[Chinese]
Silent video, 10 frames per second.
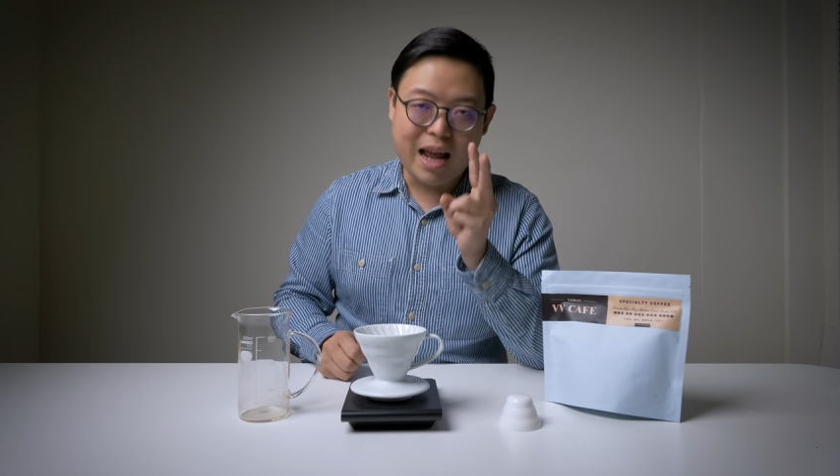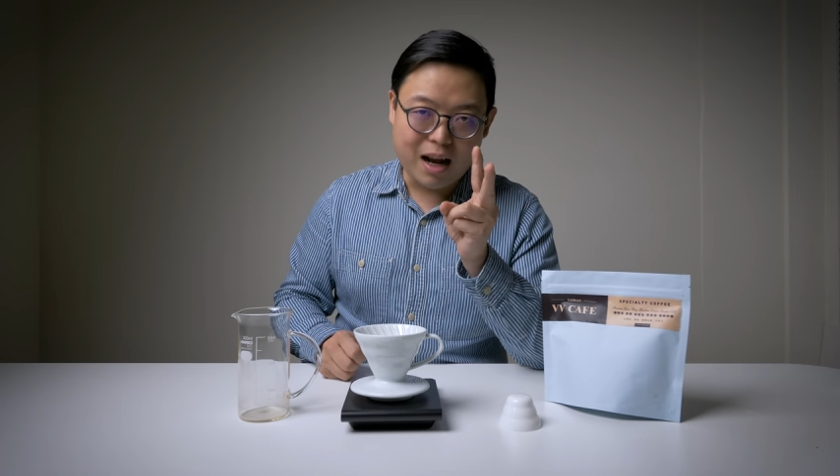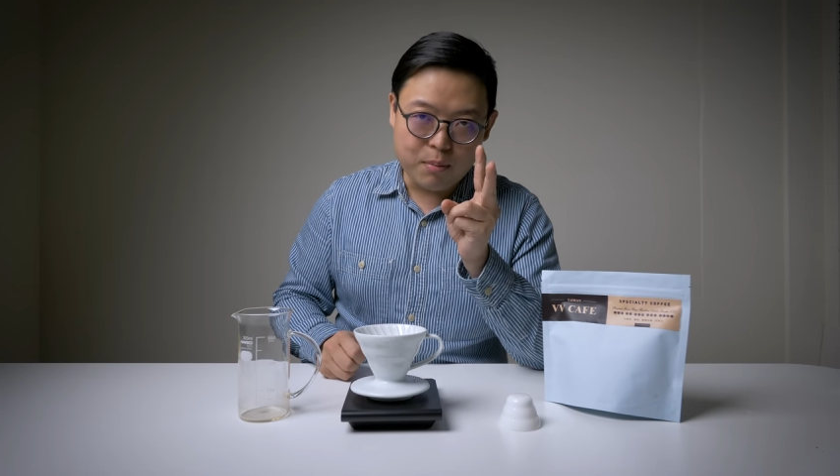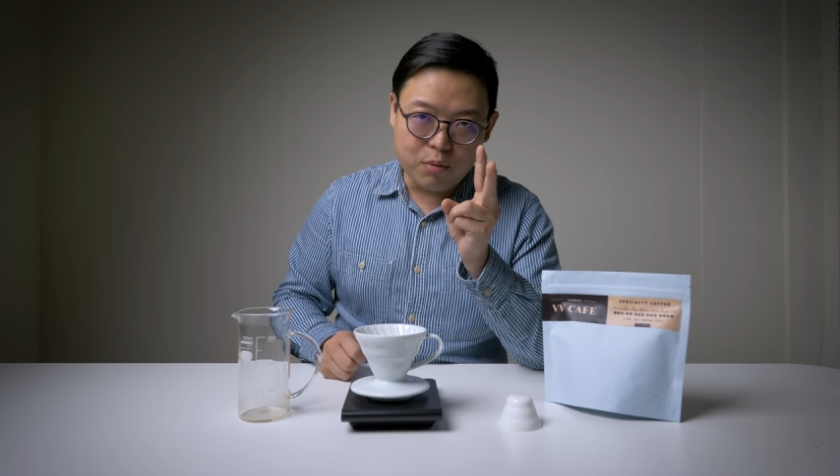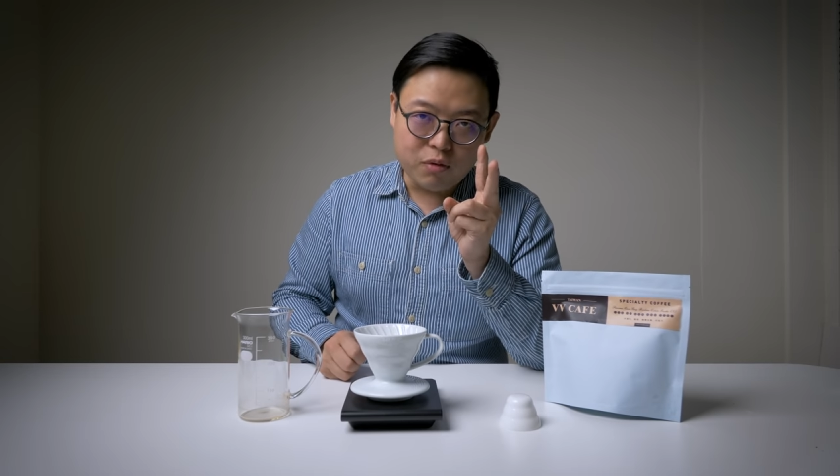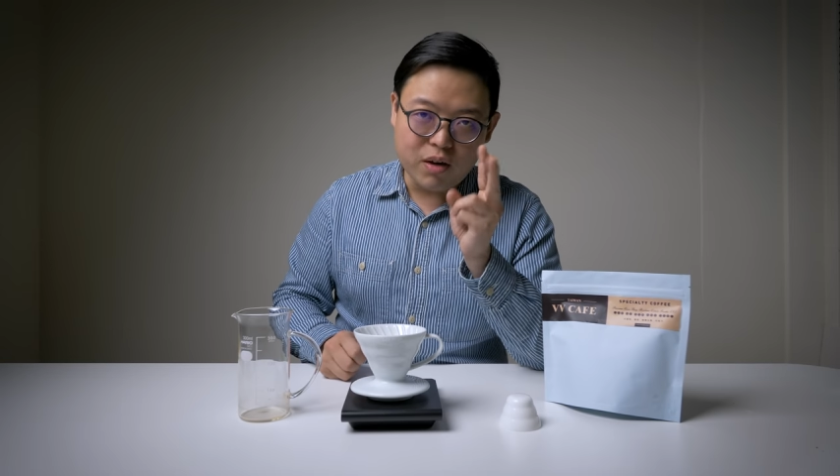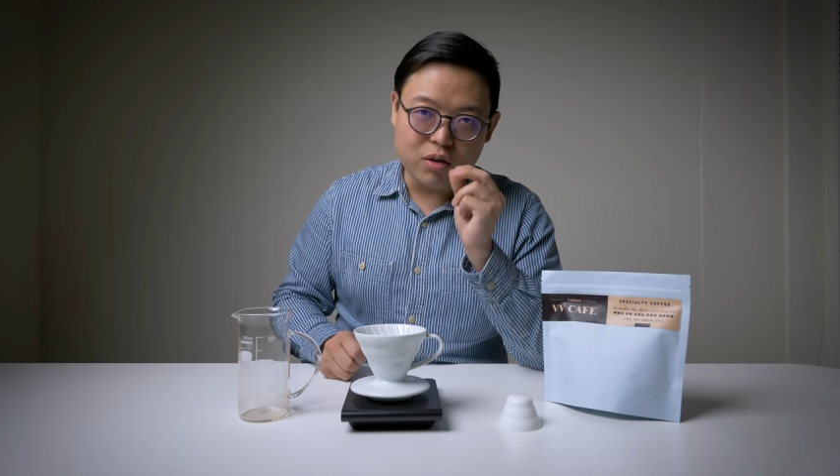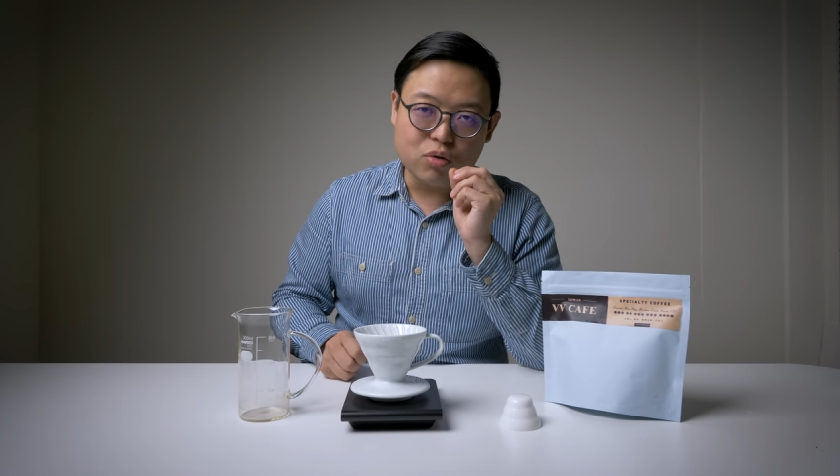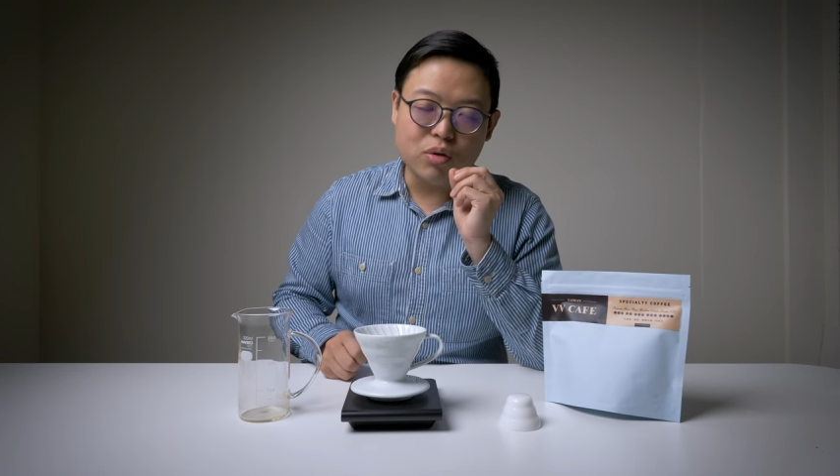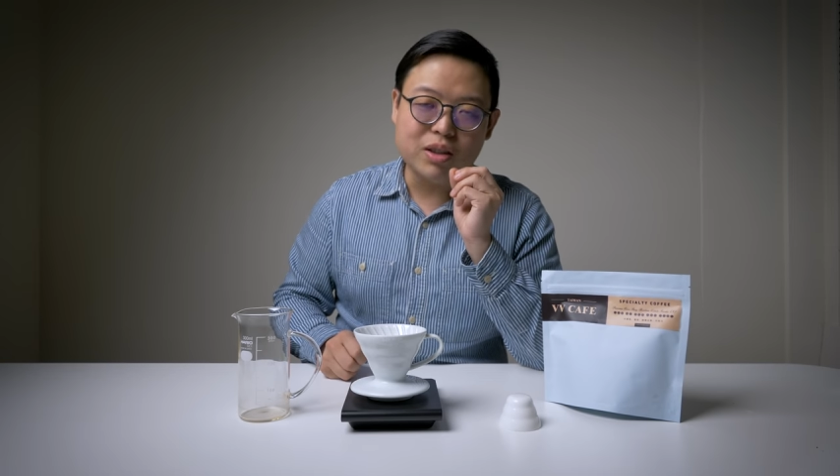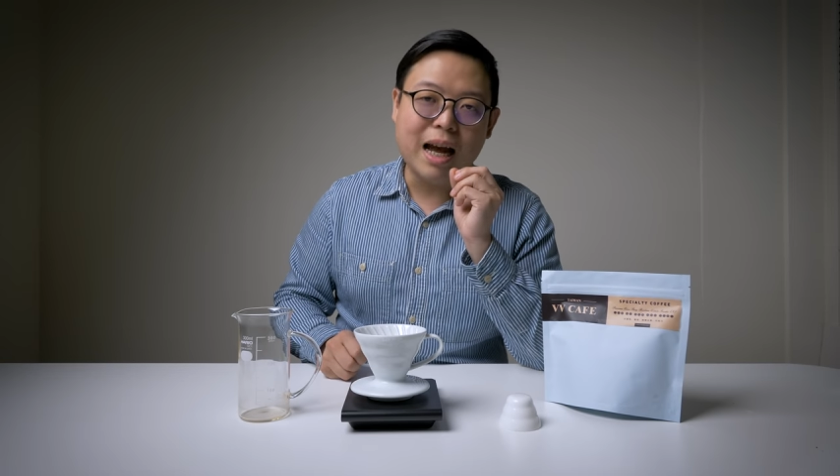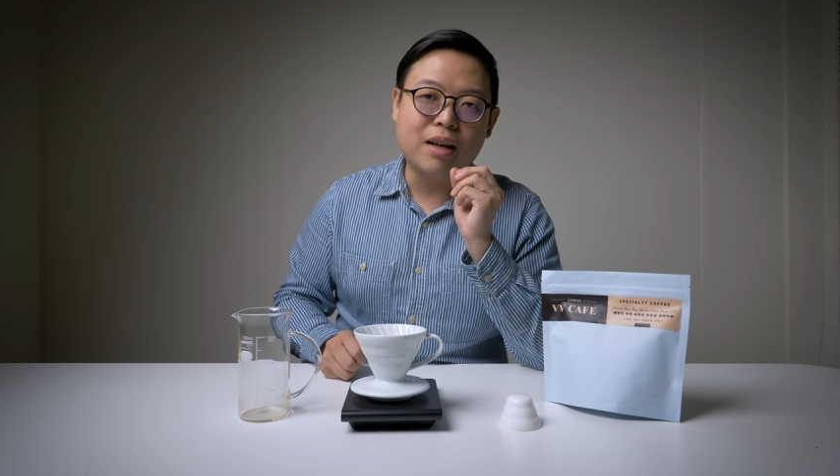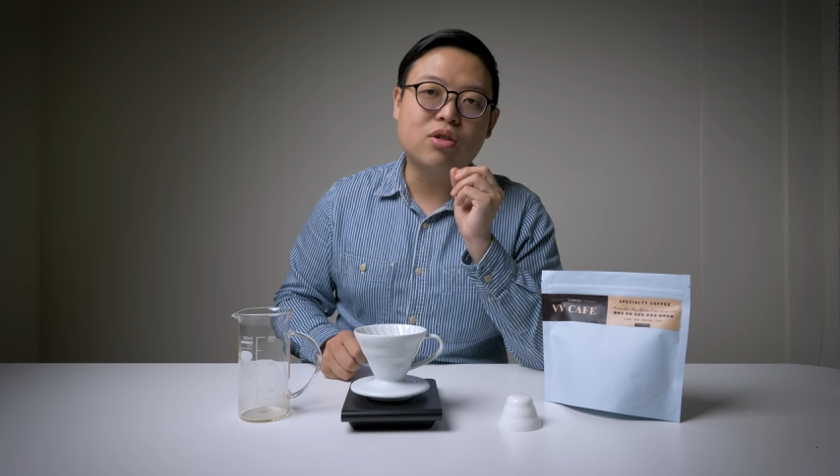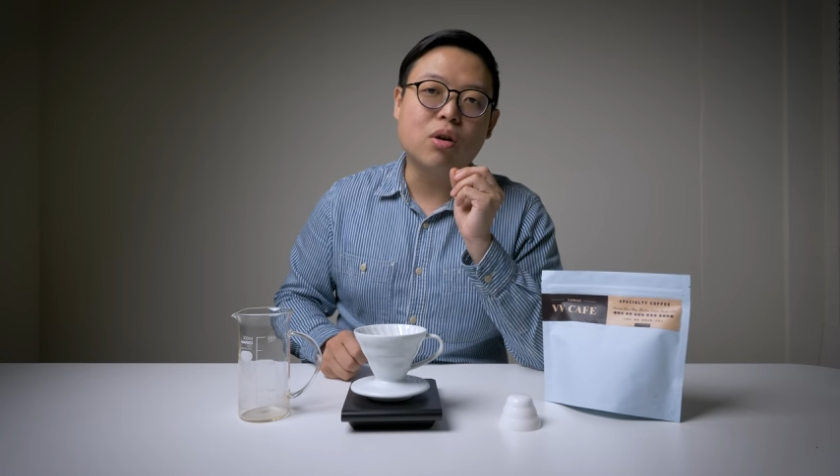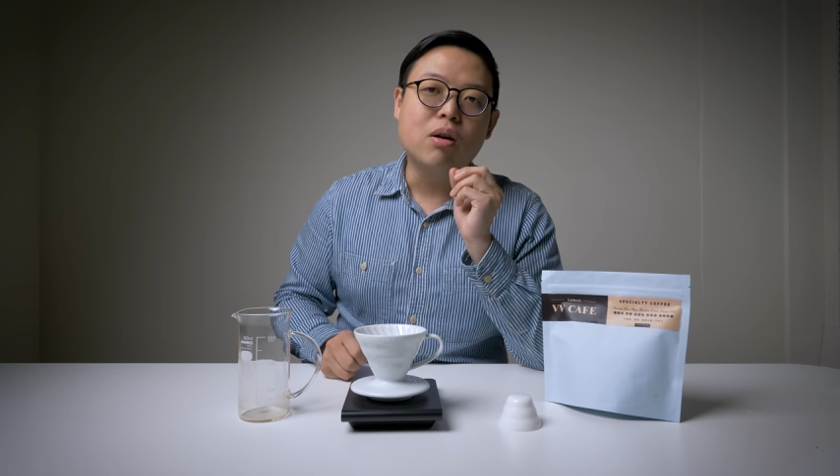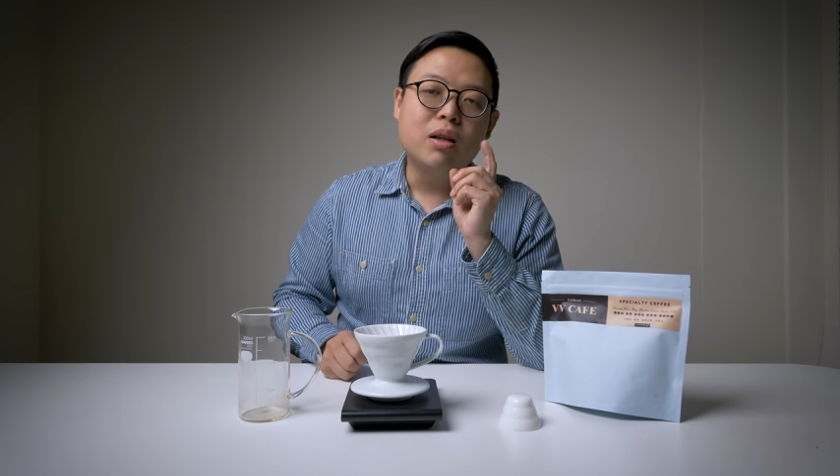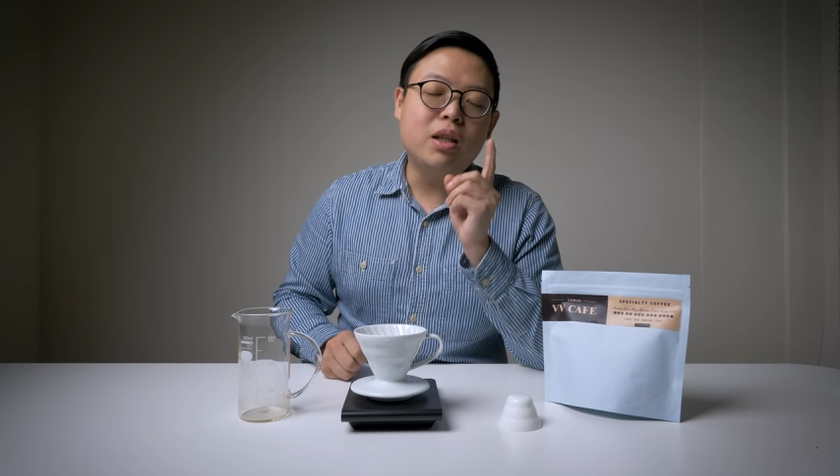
两个部分做下手。